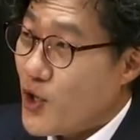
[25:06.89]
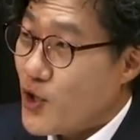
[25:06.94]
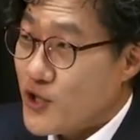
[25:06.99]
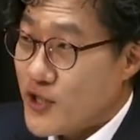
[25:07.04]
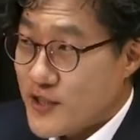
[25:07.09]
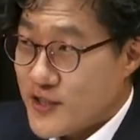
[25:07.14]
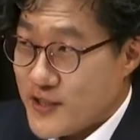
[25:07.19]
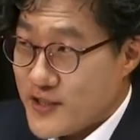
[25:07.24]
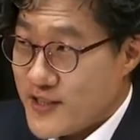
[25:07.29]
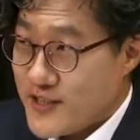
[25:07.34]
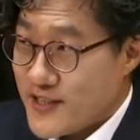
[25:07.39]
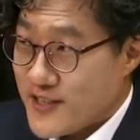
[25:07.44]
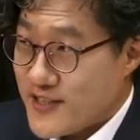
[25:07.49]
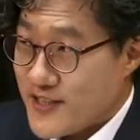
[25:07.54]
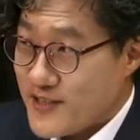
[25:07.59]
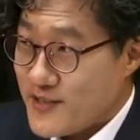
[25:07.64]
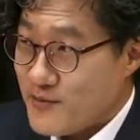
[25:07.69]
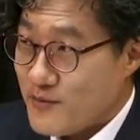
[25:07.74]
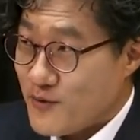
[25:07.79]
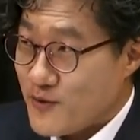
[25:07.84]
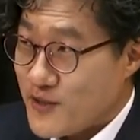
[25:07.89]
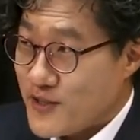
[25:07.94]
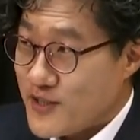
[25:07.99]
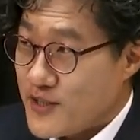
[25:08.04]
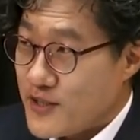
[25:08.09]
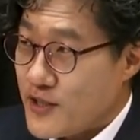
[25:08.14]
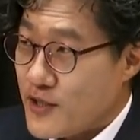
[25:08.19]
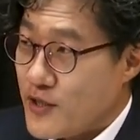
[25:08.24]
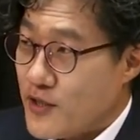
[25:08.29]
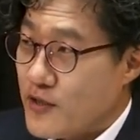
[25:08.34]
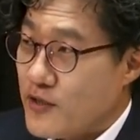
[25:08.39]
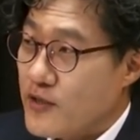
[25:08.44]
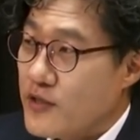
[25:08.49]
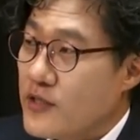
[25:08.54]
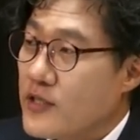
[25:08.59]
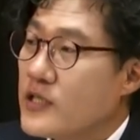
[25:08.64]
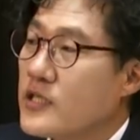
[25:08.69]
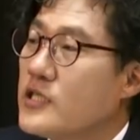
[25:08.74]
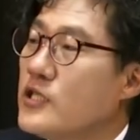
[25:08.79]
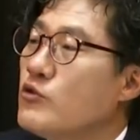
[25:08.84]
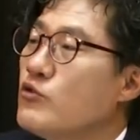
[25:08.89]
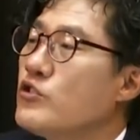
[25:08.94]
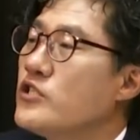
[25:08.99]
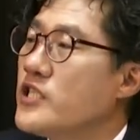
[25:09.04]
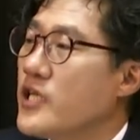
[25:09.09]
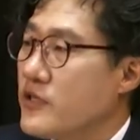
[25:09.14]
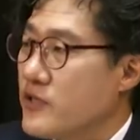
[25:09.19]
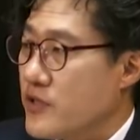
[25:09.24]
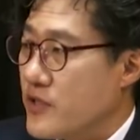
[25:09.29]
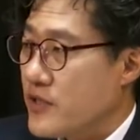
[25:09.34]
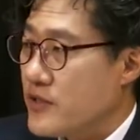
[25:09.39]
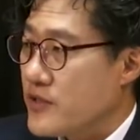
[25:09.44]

어디서 시작된지 모르시죠? 극우 채널에서.